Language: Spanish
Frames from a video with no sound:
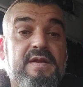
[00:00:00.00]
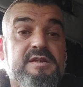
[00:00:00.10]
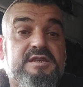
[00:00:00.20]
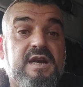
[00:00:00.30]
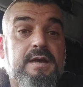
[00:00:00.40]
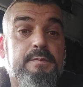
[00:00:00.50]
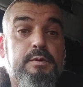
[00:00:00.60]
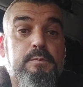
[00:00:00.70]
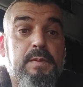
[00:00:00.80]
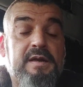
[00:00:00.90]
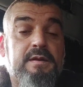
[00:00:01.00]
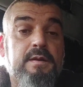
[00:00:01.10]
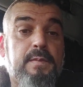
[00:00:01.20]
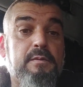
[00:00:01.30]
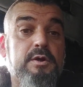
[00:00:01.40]
del chalet por parte
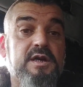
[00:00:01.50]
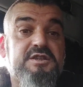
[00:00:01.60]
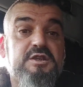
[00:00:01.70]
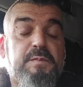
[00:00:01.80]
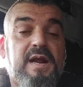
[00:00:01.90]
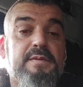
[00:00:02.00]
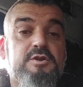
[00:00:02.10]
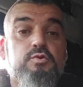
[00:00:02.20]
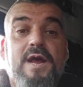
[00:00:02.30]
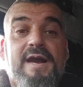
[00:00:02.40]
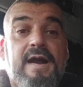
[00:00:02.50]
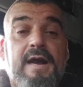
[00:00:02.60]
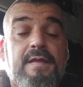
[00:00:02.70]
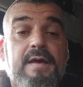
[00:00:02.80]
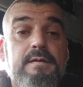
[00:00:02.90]
de Pablo Iglesias para mí es una
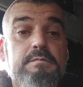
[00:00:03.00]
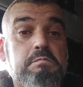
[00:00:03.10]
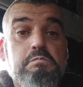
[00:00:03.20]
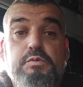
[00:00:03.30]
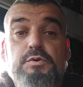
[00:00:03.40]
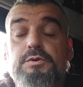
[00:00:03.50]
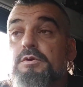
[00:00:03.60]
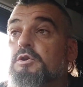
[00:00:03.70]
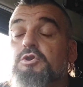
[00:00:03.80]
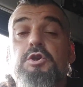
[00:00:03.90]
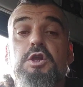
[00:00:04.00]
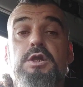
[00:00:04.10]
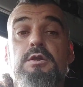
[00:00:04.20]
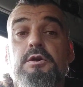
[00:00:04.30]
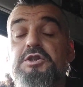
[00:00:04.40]
cagada. Punto. No estoy
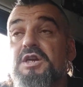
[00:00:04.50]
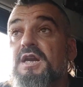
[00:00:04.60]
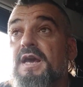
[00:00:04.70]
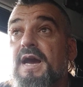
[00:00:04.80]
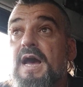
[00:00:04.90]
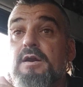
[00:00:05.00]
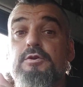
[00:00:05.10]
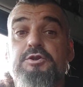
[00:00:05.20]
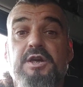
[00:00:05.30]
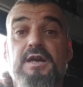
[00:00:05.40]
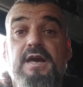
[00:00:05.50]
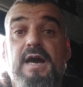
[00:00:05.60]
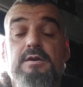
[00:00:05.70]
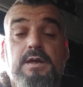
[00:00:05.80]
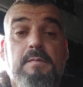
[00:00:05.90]
diciendo que sea ilegal o no sea
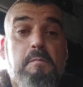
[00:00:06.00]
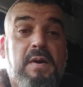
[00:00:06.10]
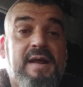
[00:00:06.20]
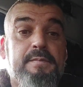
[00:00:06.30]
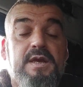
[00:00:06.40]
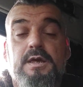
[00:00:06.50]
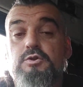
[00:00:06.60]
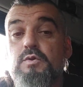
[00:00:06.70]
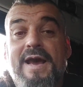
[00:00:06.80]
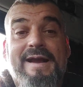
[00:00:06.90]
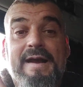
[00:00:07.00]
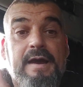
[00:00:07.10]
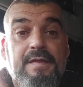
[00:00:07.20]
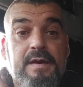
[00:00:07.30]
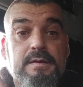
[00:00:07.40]
ilegal, para mí es una
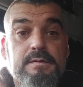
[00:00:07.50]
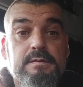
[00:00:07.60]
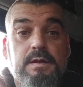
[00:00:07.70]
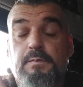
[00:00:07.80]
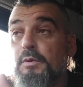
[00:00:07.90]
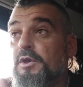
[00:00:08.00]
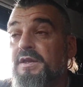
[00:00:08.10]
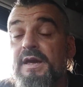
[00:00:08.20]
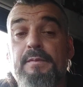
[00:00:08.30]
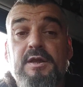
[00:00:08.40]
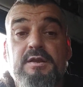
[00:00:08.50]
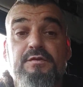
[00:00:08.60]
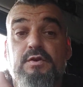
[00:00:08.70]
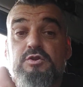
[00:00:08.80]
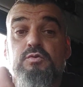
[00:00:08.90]
cagada. Y políticamente
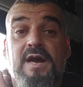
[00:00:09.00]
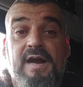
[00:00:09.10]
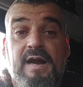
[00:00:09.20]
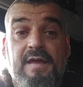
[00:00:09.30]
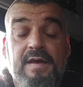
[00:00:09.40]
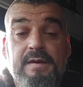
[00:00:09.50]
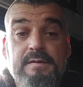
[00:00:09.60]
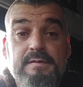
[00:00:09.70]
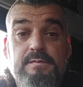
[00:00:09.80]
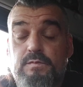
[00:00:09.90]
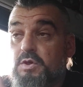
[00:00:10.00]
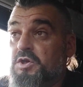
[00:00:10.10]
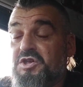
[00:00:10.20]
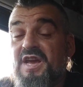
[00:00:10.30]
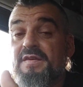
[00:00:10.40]
es una cagada.
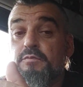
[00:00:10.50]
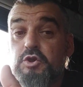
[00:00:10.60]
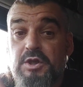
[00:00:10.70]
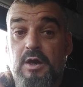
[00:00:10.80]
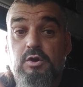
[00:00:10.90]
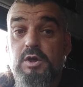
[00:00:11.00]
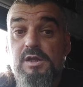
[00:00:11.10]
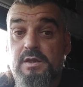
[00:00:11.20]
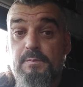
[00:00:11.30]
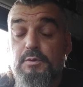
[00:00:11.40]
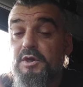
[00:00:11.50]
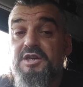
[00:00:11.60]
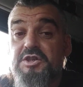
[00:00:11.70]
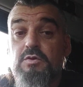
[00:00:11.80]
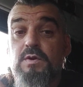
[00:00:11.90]
Y se ha demostrado con el tiempo que
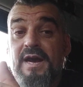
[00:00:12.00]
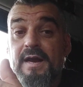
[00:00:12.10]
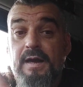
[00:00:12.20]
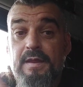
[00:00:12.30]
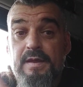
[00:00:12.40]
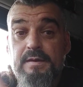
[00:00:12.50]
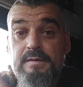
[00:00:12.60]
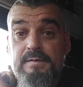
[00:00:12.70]
ha sido una cagada.